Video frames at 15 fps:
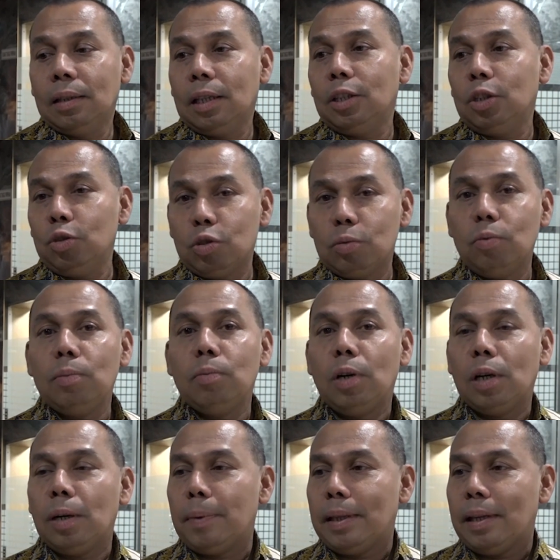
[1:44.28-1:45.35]
tentu semua buat
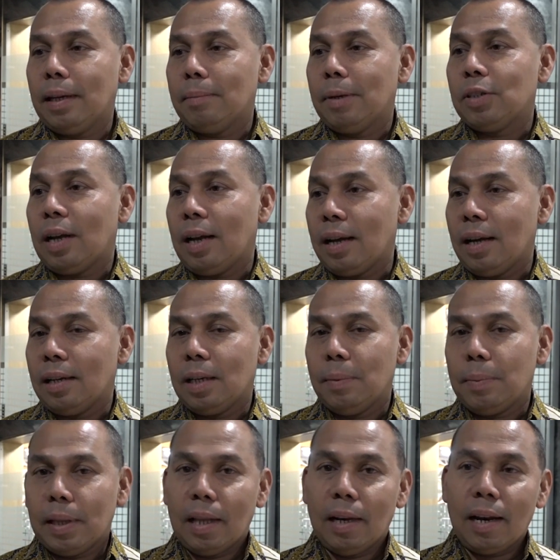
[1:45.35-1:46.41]
kepentingan masyarakat
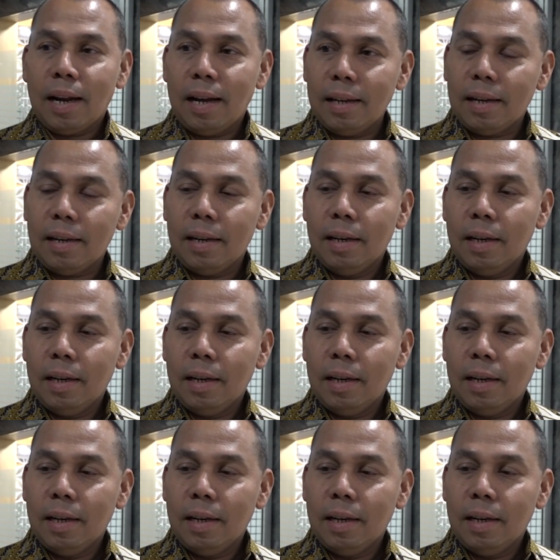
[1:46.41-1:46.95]
kepentingan rakyat